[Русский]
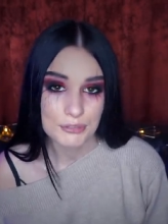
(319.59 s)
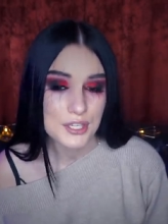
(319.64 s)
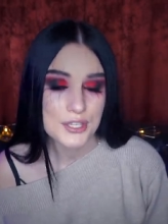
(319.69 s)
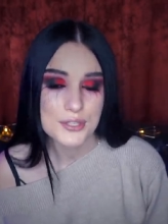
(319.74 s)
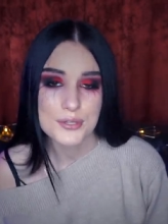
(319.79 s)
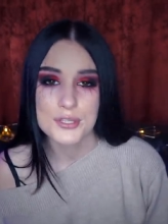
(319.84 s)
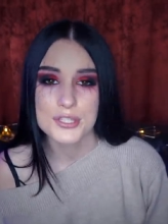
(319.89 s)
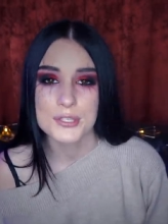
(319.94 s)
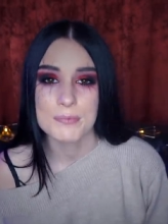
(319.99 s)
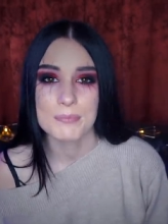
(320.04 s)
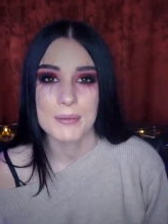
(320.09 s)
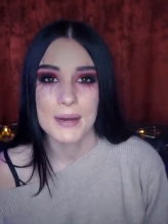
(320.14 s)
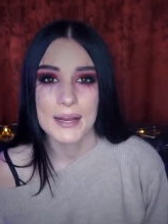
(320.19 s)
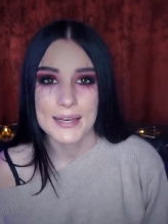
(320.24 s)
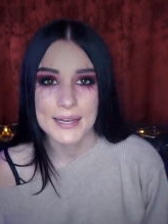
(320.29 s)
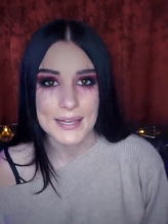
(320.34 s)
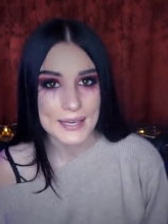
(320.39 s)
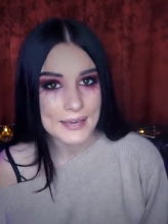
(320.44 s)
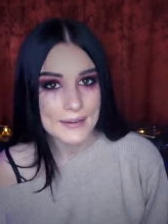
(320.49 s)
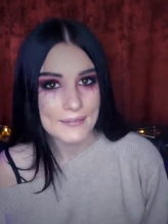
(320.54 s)
вы идете по
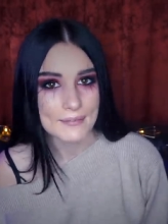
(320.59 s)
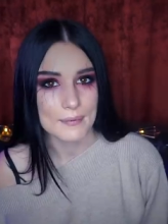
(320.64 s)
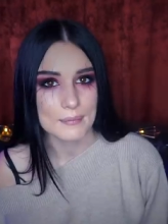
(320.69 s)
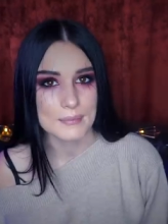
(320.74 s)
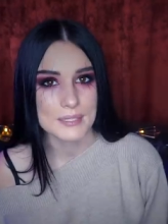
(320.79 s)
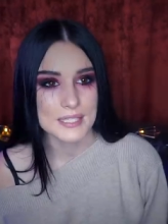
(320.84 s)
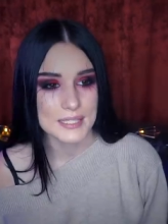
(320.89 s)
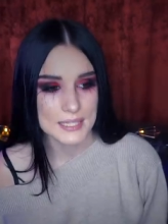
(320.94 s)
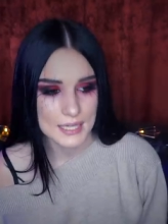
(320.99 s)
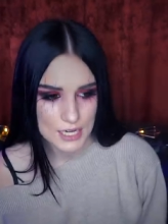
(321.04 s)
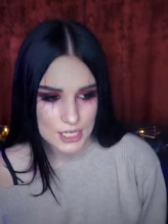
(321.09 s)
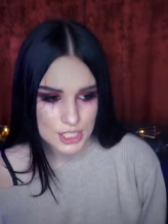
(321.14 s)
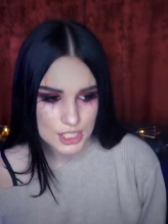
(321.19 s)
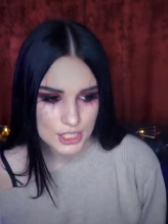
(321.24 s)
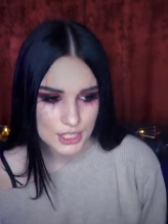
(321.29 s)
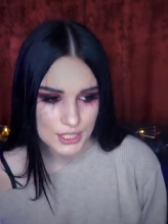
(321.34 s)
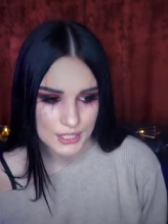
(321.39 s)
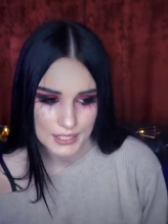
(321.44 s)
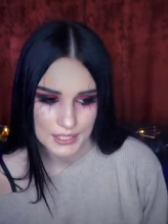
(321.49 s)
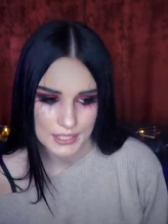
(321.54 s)
аллее, вам
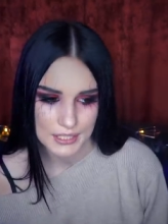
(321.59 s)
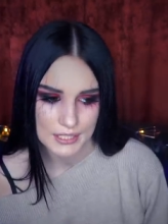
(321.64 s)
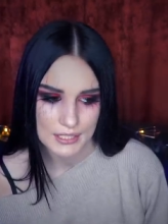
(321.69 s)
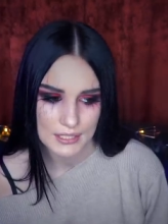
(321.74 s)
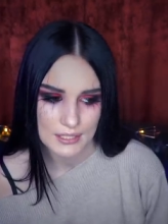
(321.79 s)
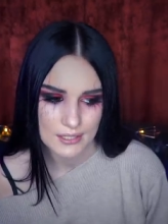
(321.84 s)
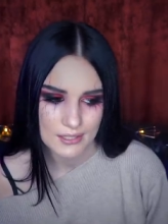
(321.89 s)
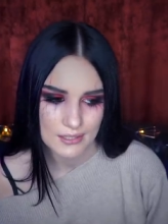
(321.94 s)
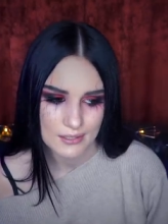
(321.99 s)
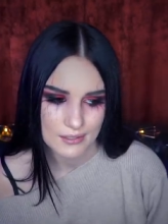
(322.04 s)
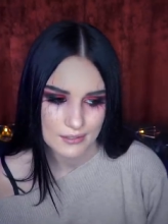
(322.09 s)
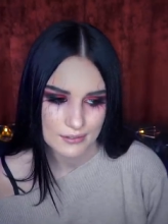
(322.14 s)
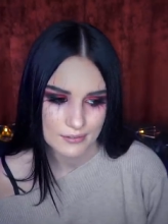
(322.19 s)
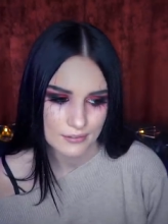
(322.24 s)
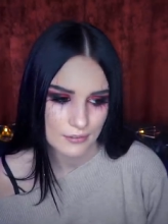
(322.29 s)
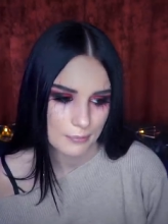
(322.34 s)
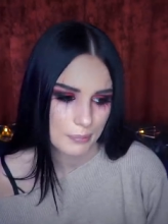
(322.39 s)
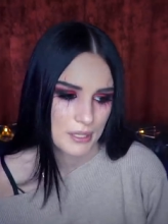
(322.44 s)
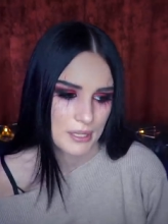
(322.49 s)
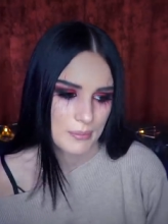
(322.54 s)
страшно, и
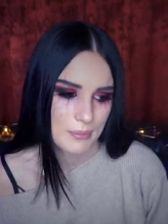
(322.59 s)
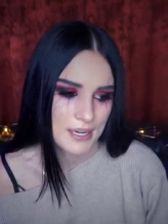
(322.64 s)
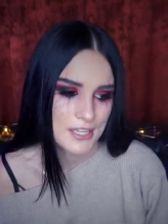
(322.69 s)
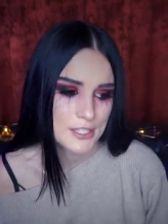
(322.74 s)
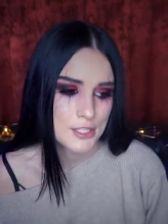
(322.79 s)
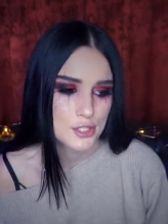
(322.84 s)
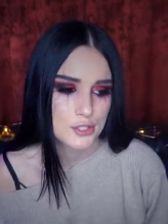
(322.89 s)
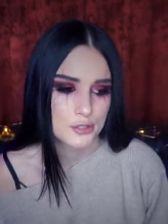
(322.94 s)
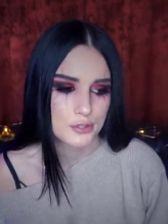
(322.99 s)
вы понимаете,